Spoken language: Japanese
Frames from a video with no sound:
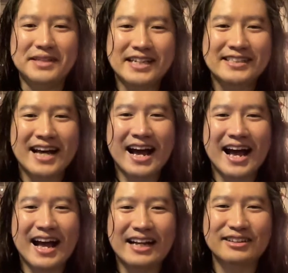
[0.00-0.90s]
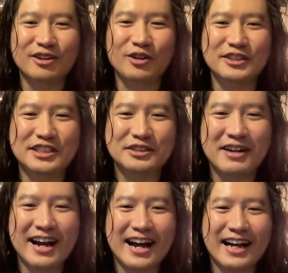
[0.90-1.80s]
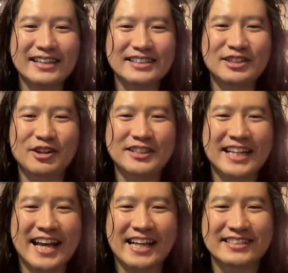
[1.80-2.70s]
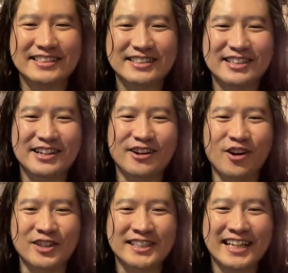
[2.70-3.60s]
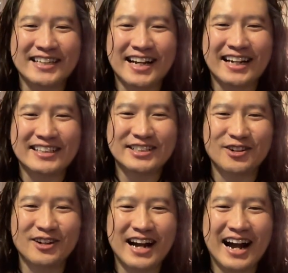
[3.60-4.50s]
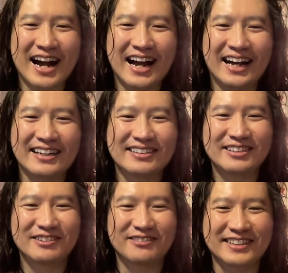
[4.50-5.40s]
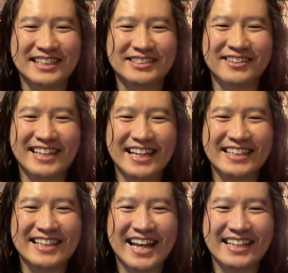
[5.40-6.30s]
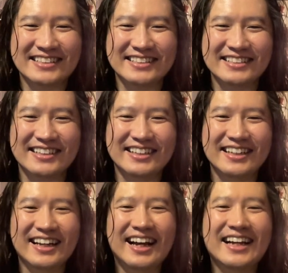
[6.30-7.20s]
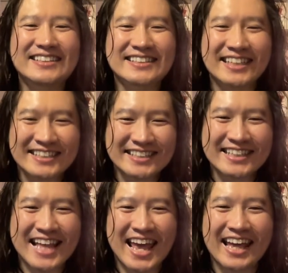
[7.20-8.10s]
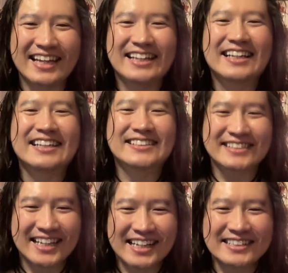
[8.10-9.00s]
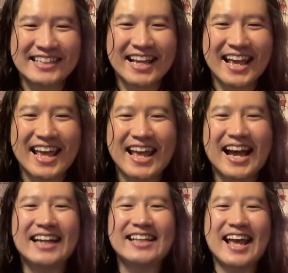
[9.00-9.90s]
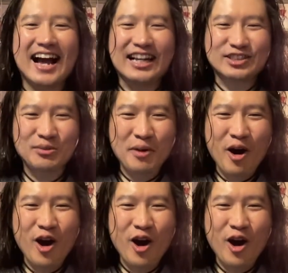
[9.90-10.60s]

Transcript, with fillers: 皆さん、こんにちは。ひろきです。ご機嫌いかがでしょうか私は元気です。さてさて、生成 AI で遊ぼ